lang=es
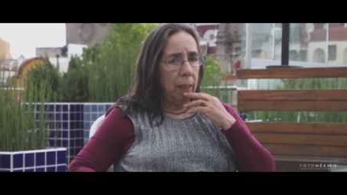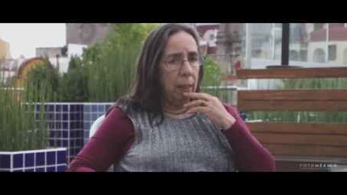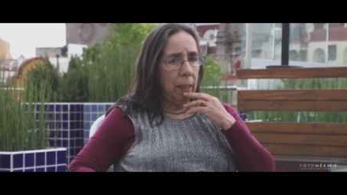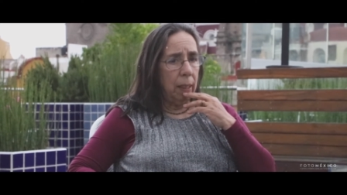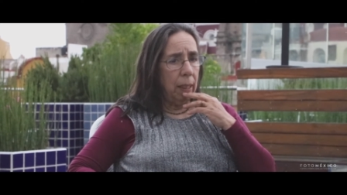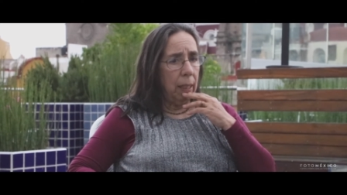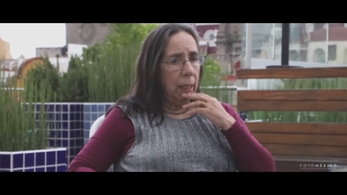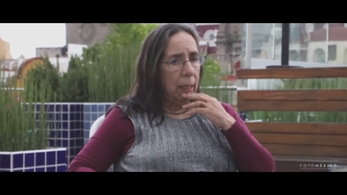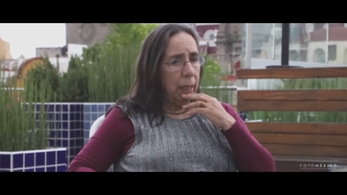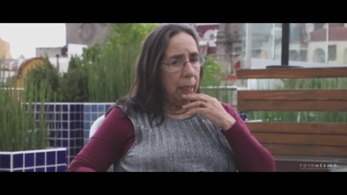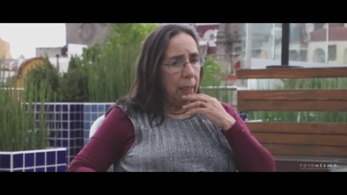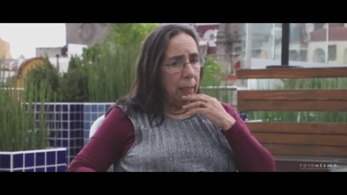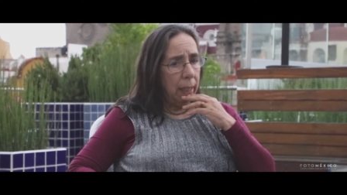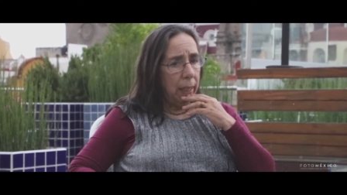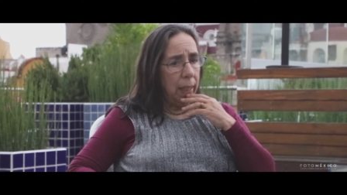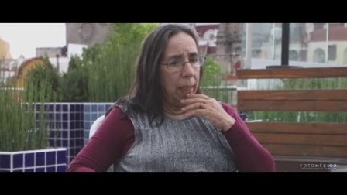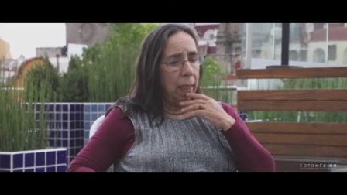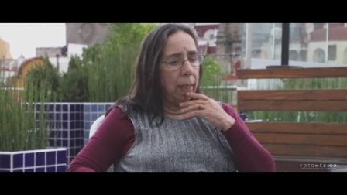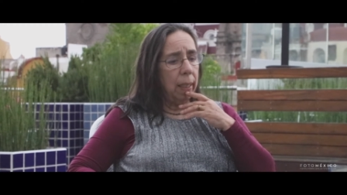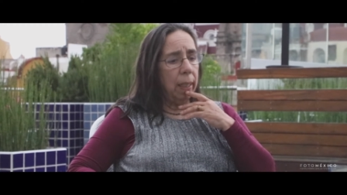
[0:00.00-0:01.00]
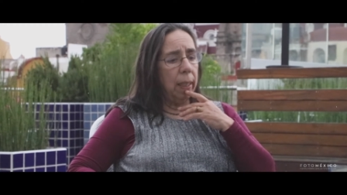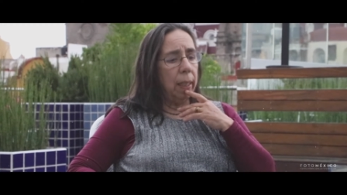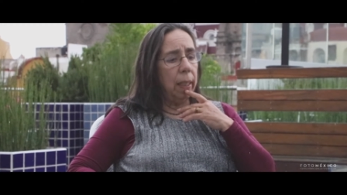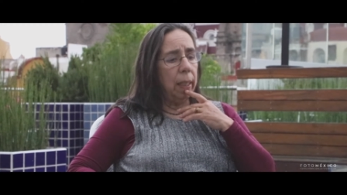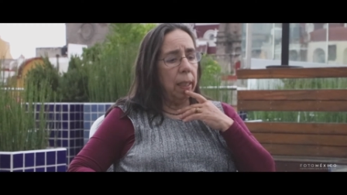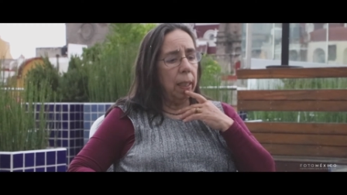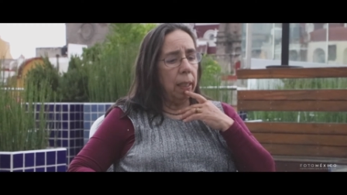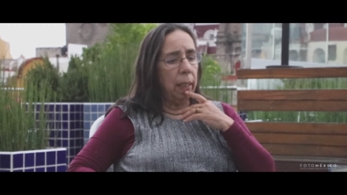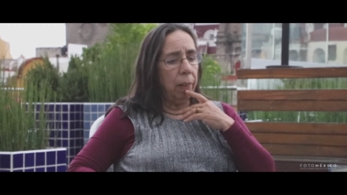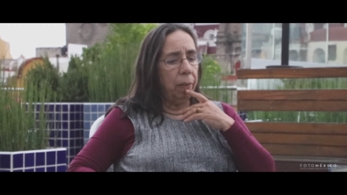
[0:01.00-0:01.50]

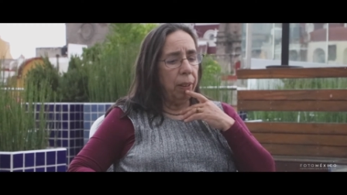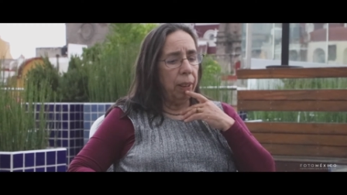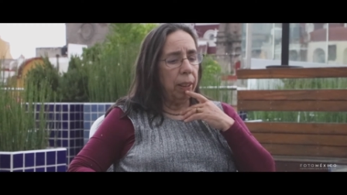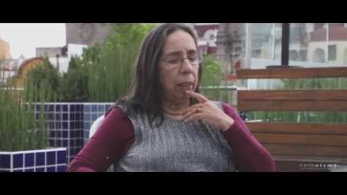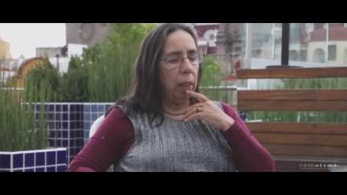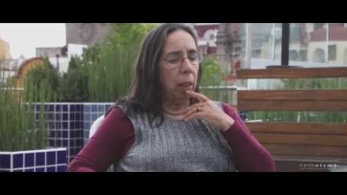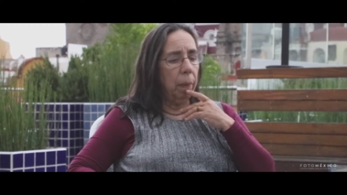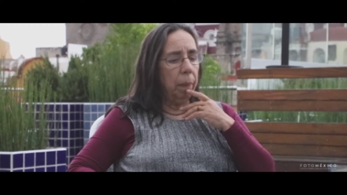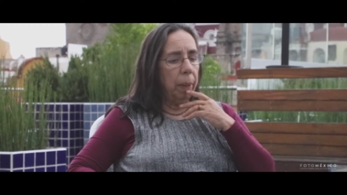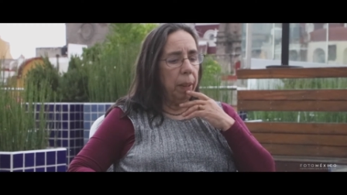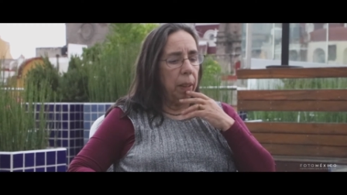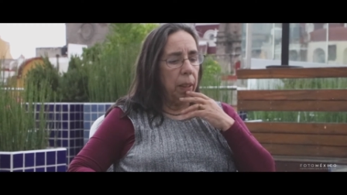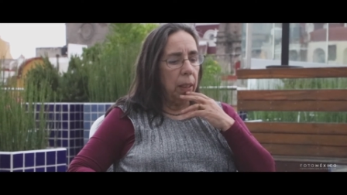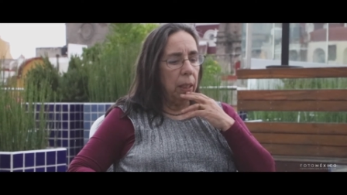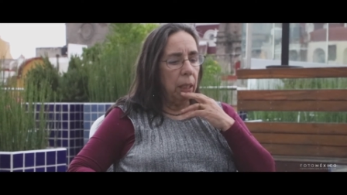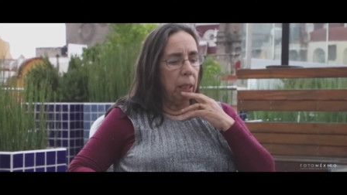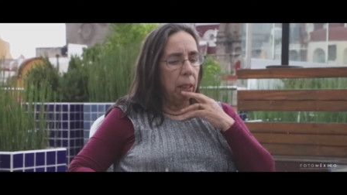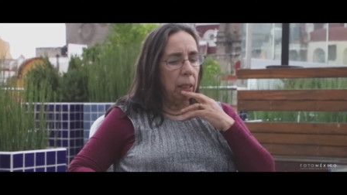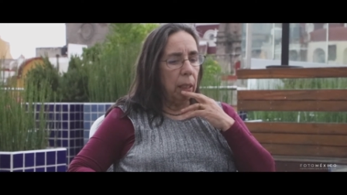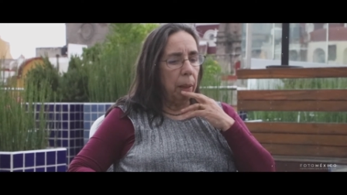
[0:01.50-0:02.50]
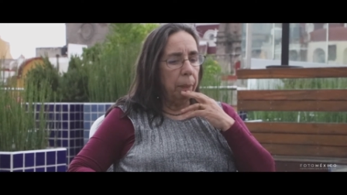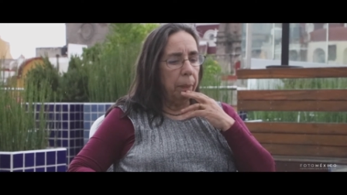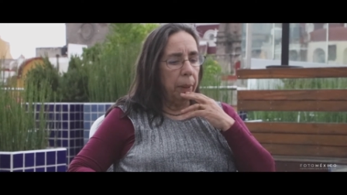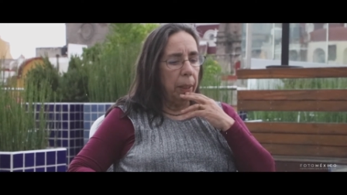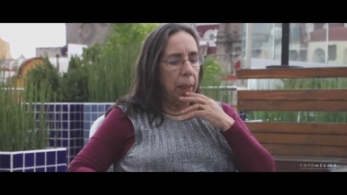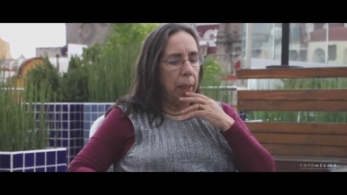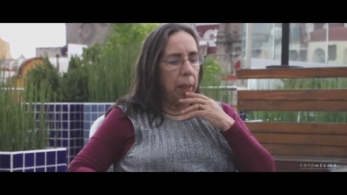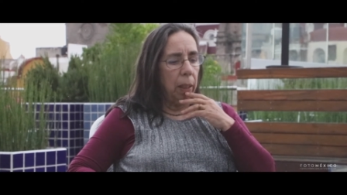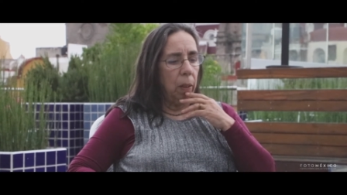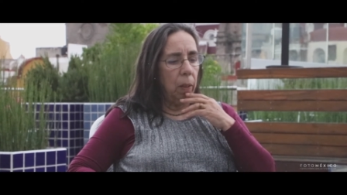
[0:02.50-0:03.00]
y, efectivamente
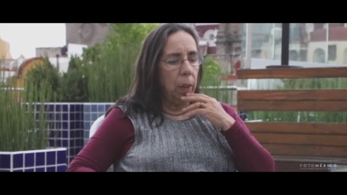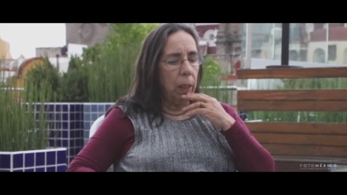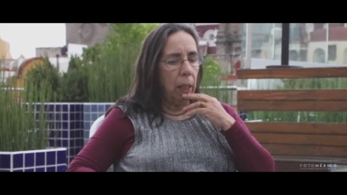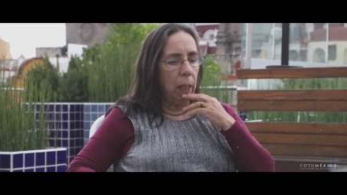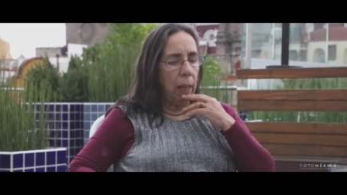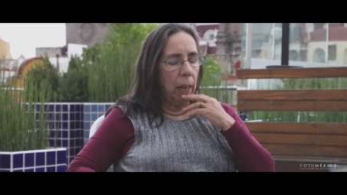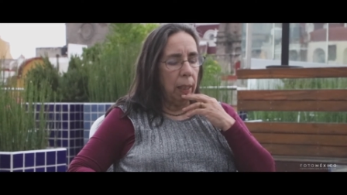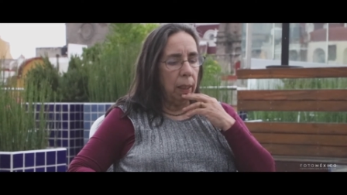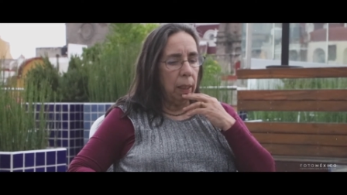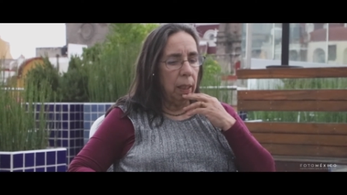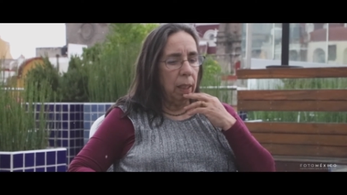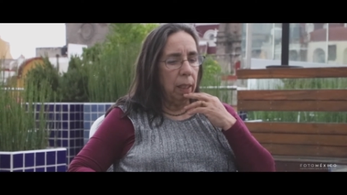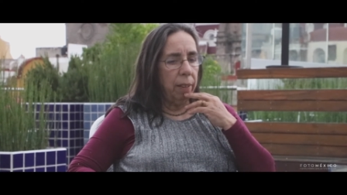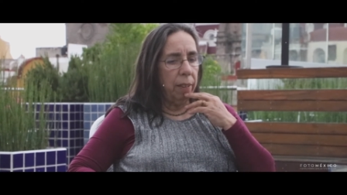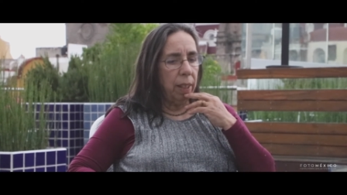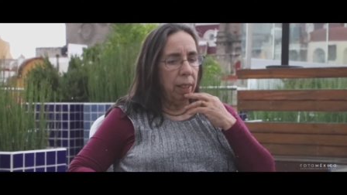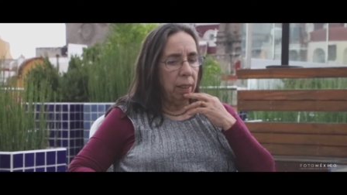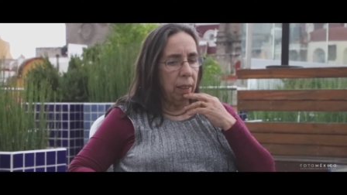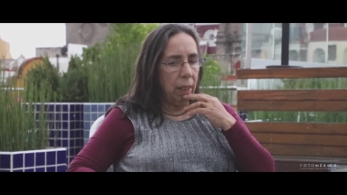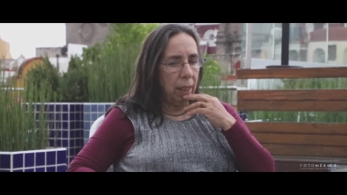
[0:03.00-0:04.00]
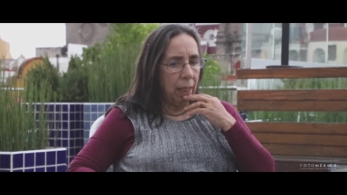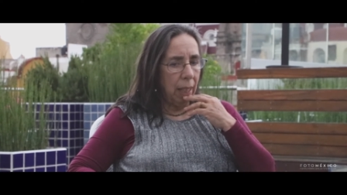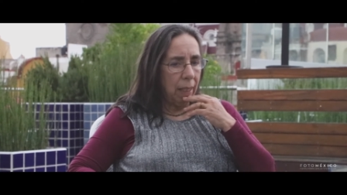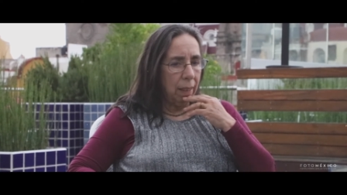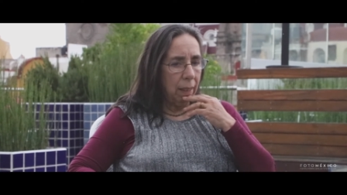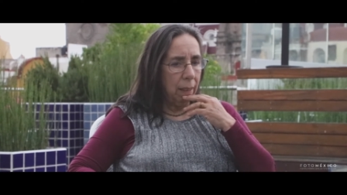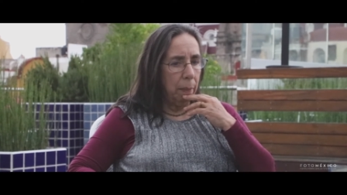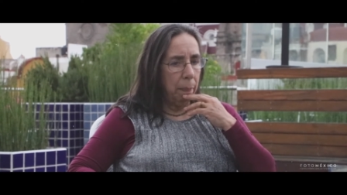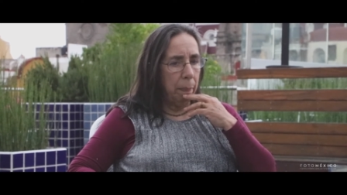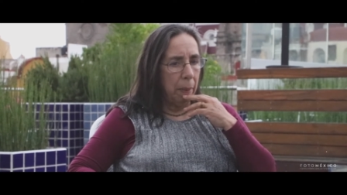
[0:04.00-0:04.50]
también creo que el arte debe
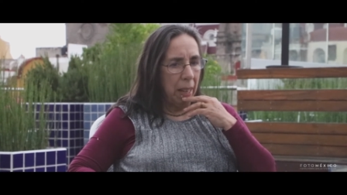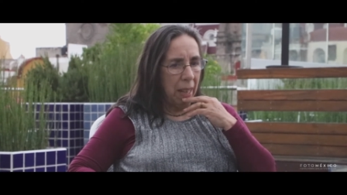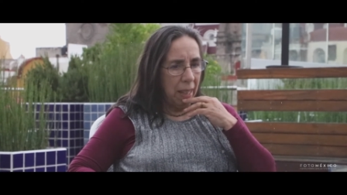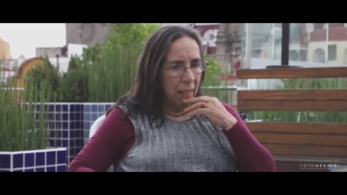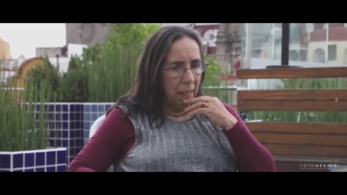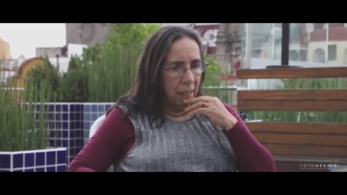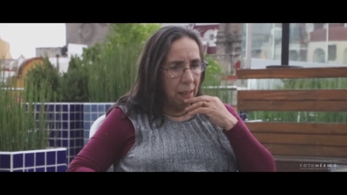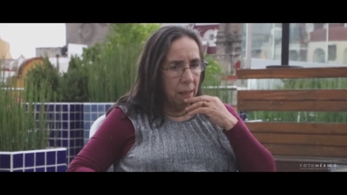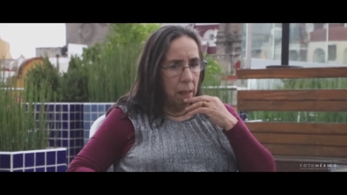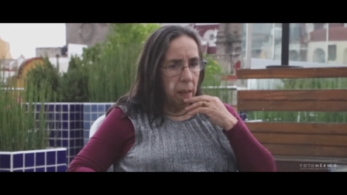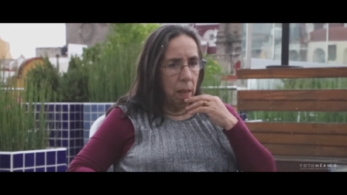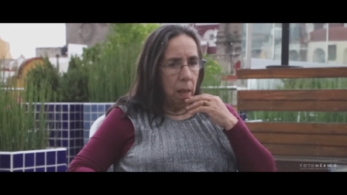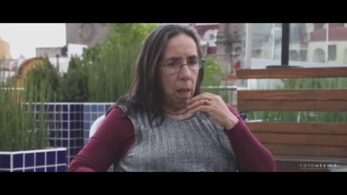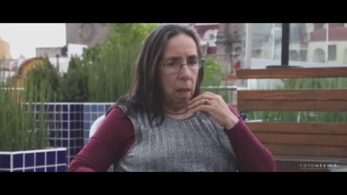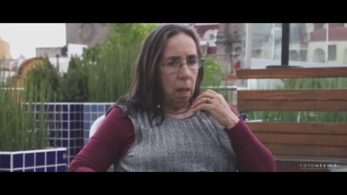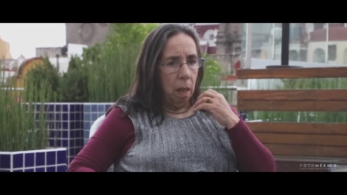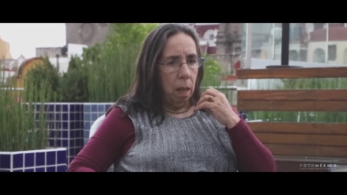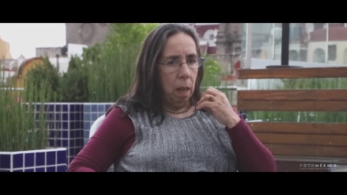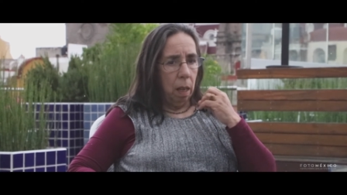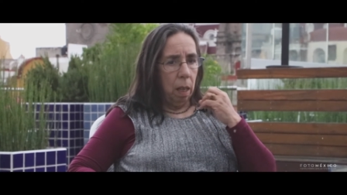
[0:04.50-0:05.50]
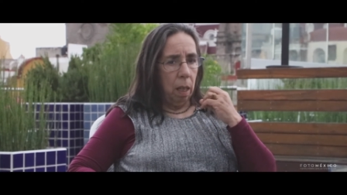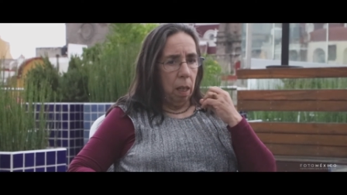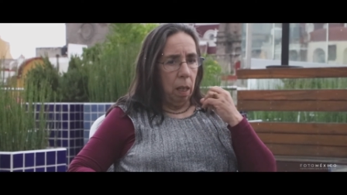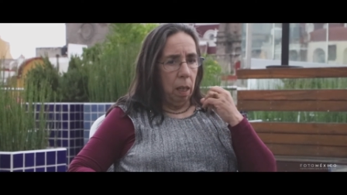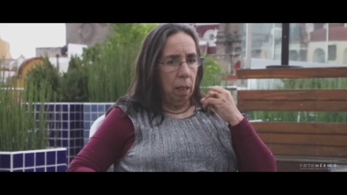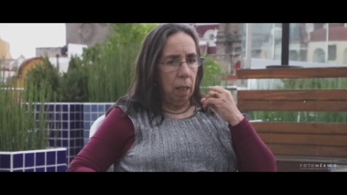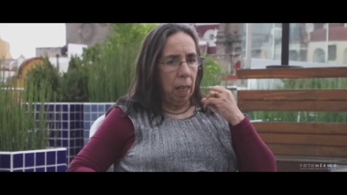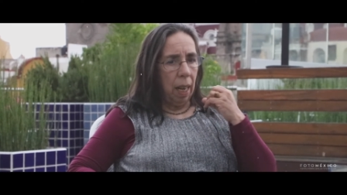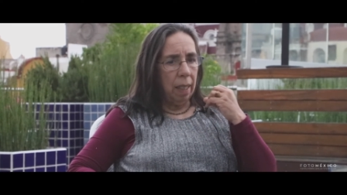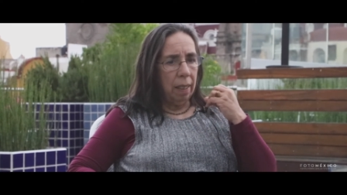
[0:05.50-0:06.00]
acercarse más,
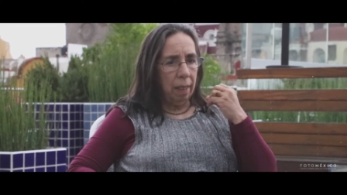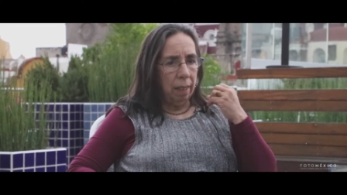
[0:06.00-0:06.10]
eh, dejar